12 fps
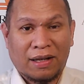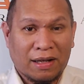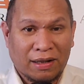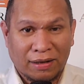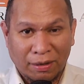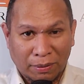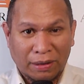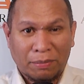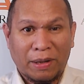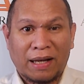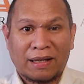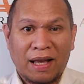Seperti
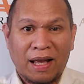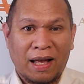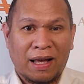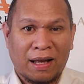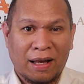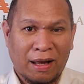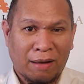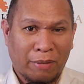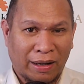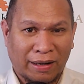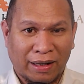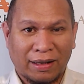biasa
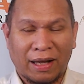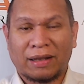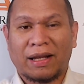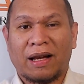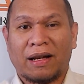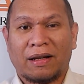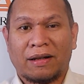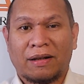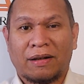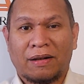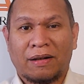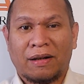Amarket datang
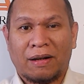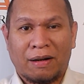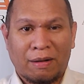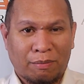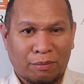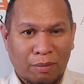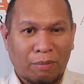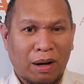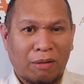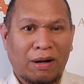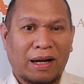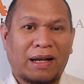
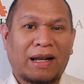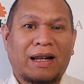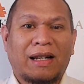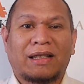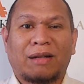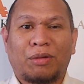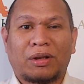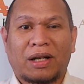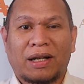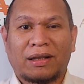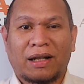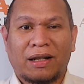Membawakan analisa buat
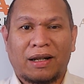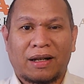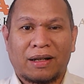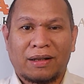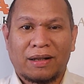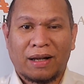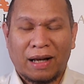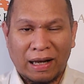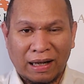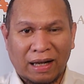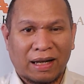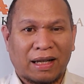rekan trader
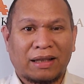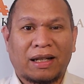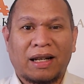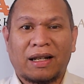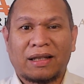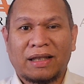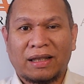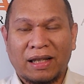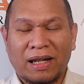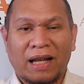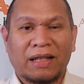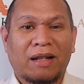Agar rekan trader
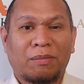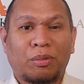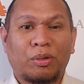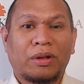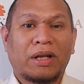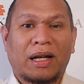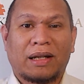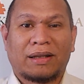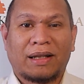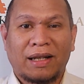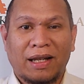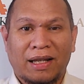setidaknya punya
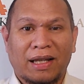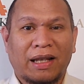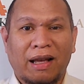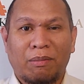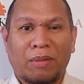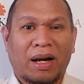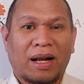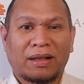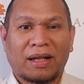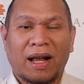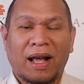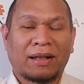sedikit gambaran
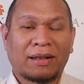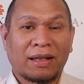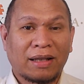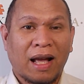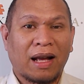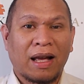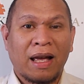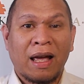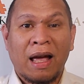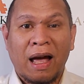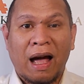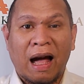tentang
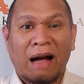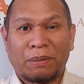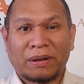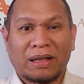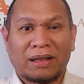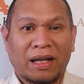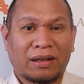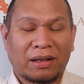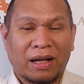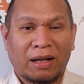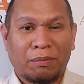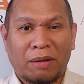Apa saja yang
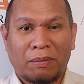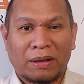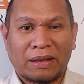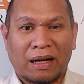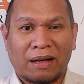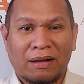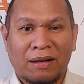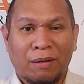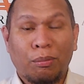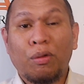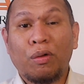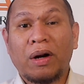terjadi pada pasar
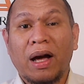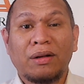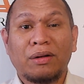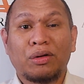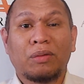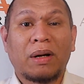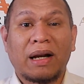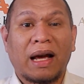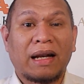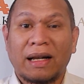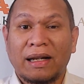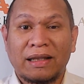Bukan cuman
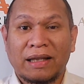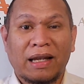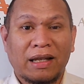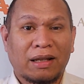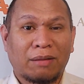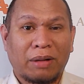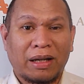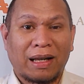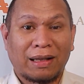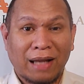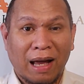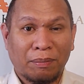analisa yang kita
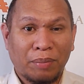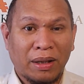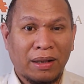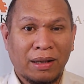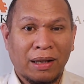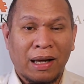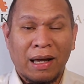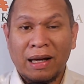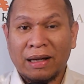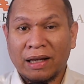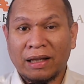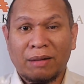berikan tapi
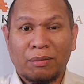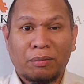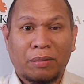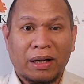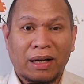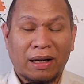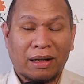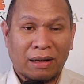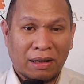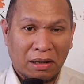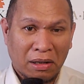kita memberikan